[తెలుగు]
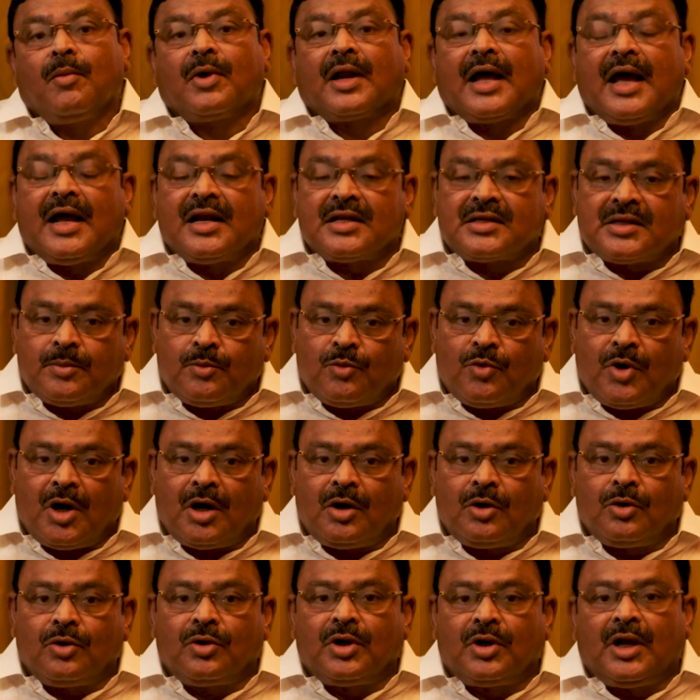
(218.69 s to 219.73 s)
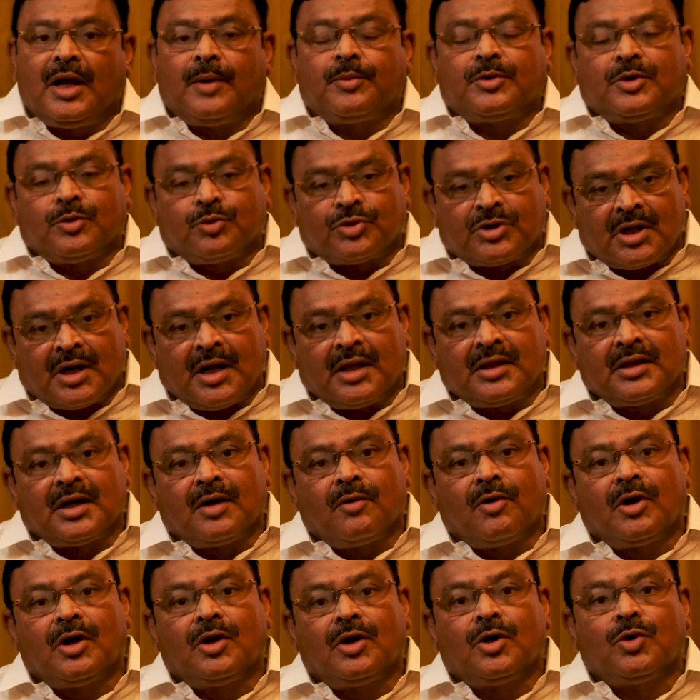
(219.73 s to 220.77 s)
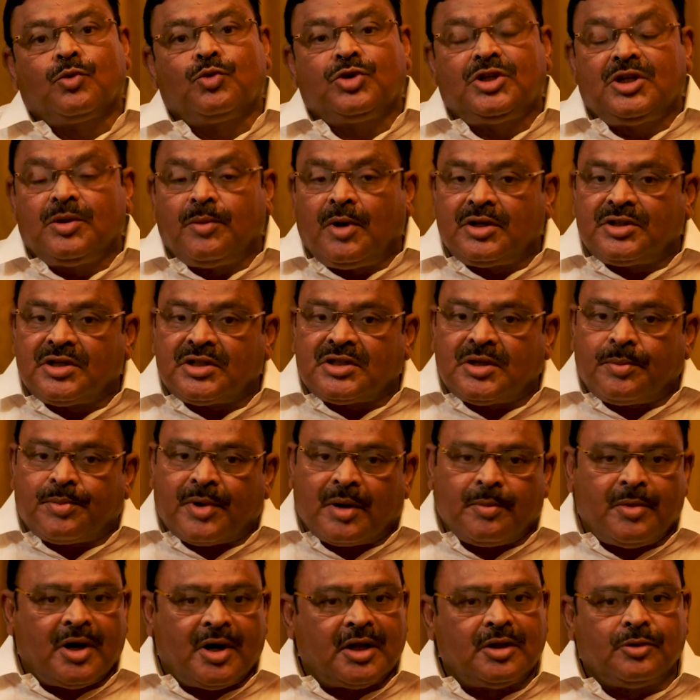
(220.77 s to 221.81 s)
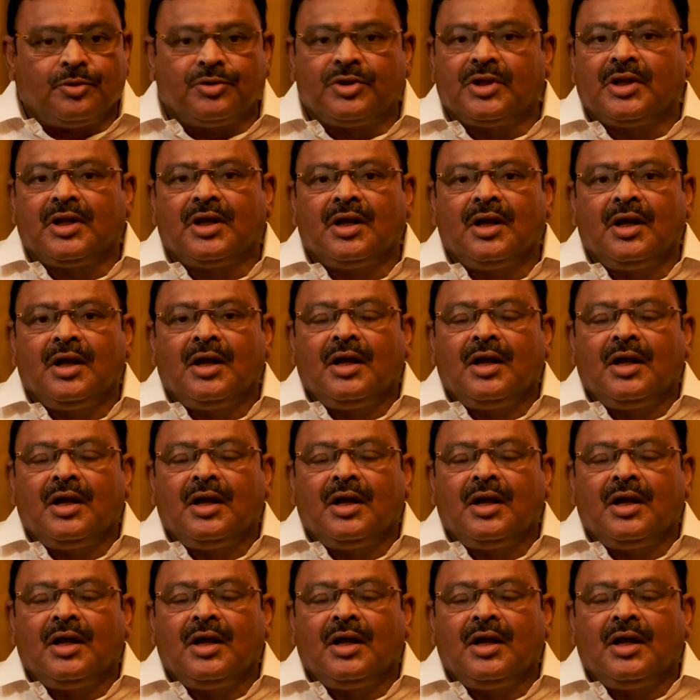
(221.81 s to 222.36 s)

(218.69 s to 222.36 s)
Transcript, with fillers: రాయలసీమ వాళ్ళు లేకపోతే ఉత్తరాంధ్ర వాళ్ళు ఉద్యమాలు చేసే ప్రమాదం ఉంది